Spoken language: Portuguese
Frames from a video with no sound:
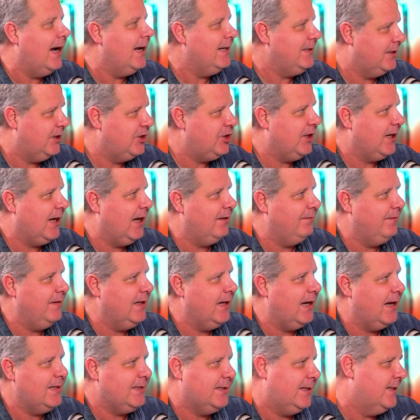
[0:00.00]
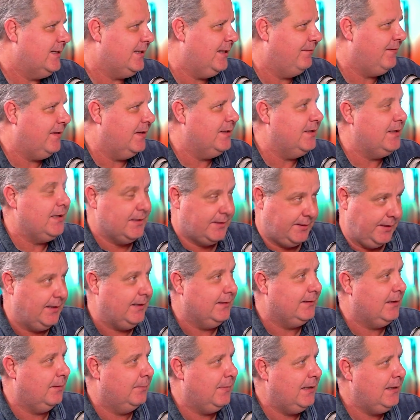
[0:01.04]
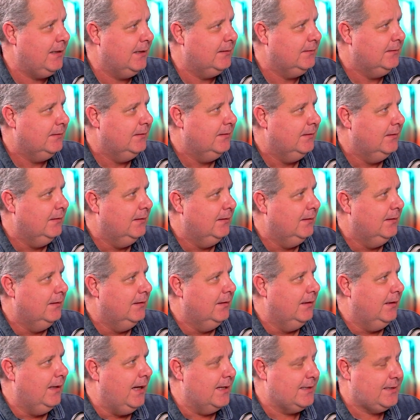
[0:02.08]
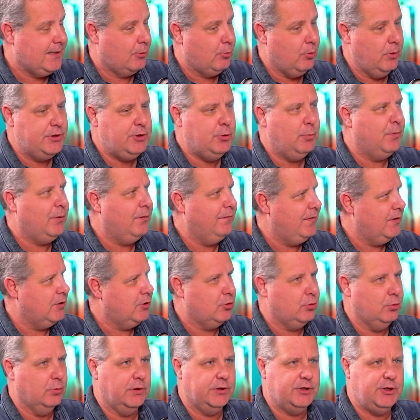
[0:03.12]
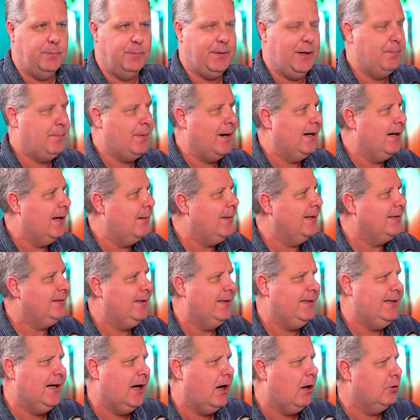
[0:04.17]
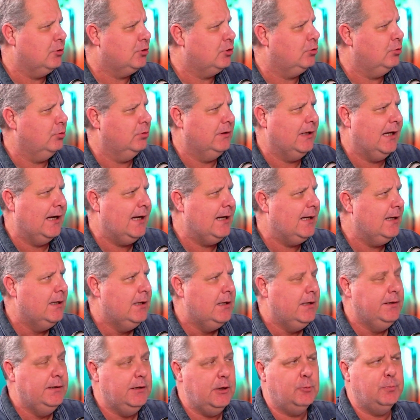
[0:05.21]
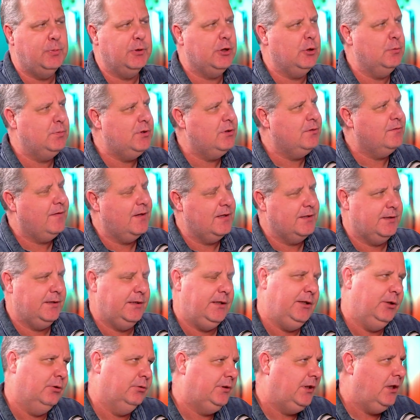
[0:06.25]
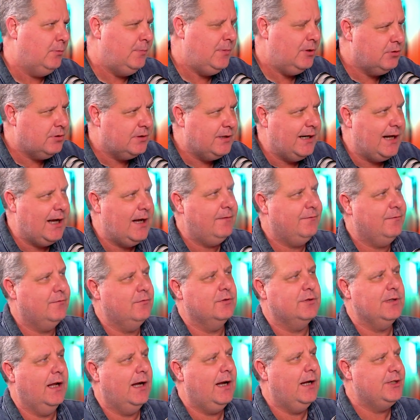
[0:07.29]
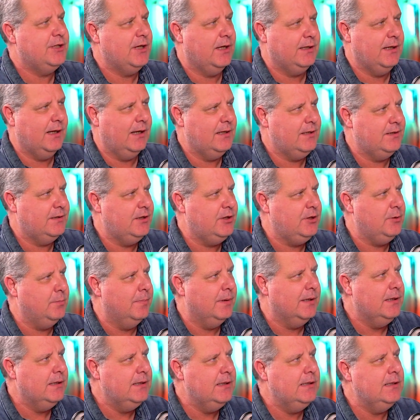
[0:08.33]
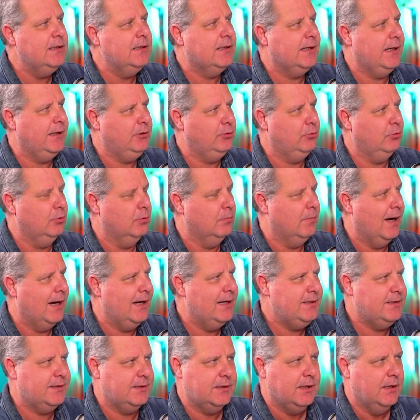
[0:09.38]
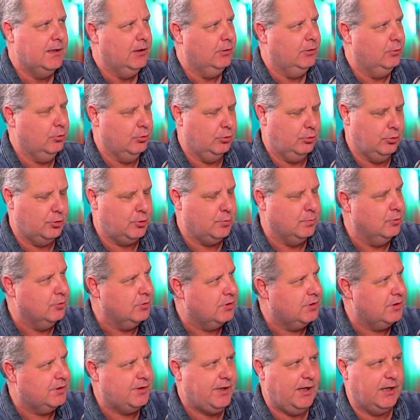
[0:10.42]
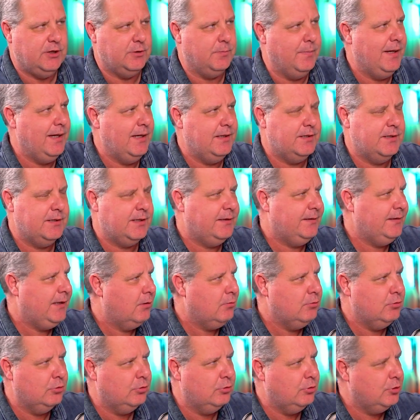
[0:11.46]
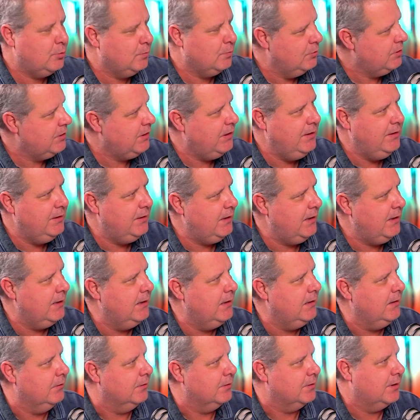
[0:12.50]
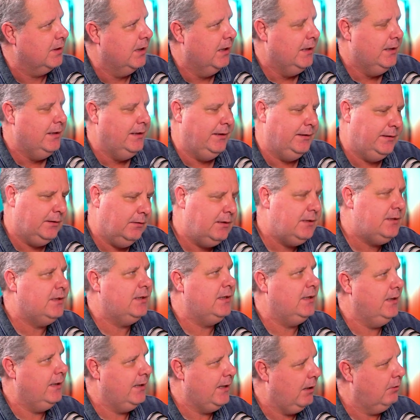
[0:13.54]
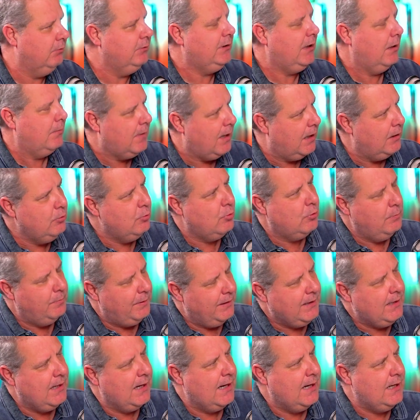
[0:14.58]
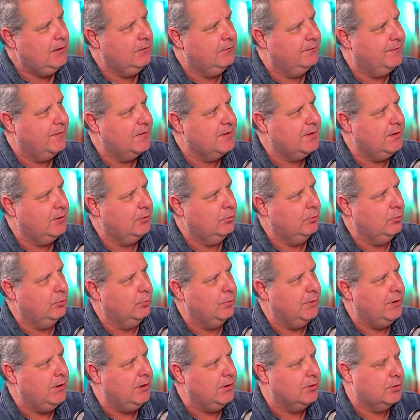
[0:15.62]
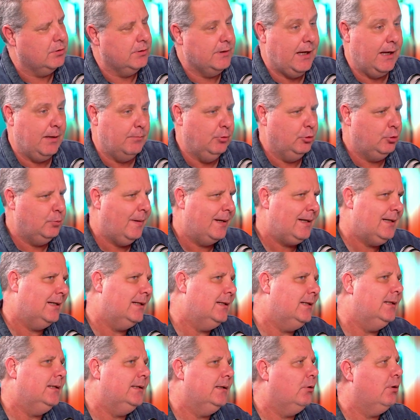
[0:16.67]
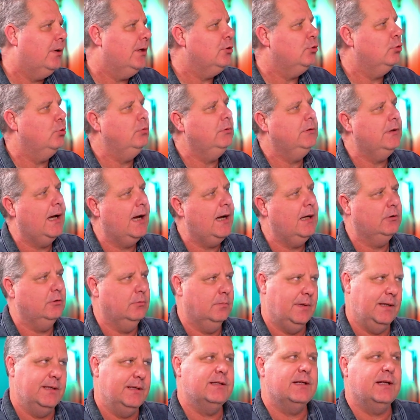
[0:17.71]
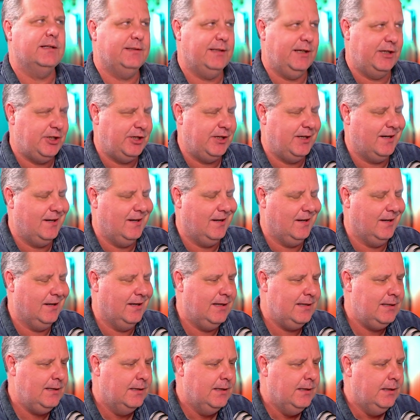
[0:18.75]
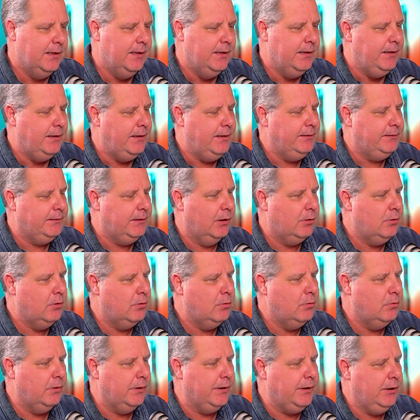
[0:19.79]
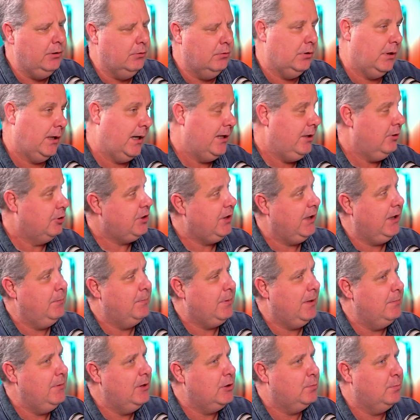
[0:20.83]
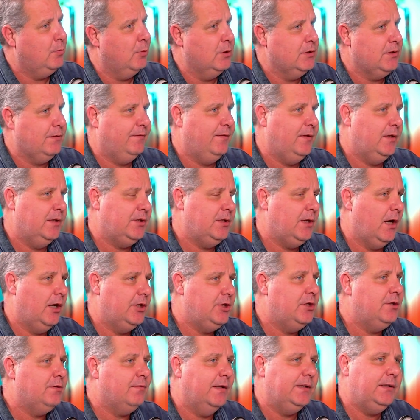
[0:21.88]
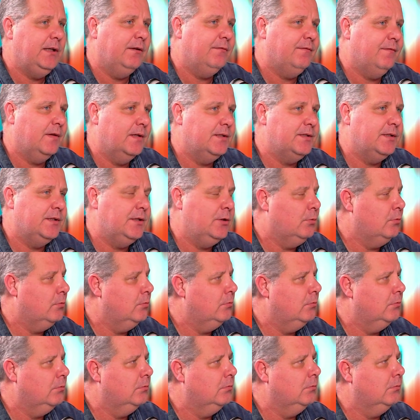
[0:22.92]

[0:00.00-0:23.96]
Aí você chegava em casa, o que você fazia? Você ia trabalhar. Essa coisa do professor de preparar material, de estudar, não, porque eu preciso fazer. Eu tenho meus gráficos lá de análise de banca e tudo mais, dos últimos seis meses até os últimos 15 anos. Então, assim, é um trabalho complicado fazer tudo isso. Né? É muito bacana o resultado, mas até chegar lá. É. Então, eu, aí eu cheguei para minha esposa e falei assim: ah, a gente vai ter que fazer um.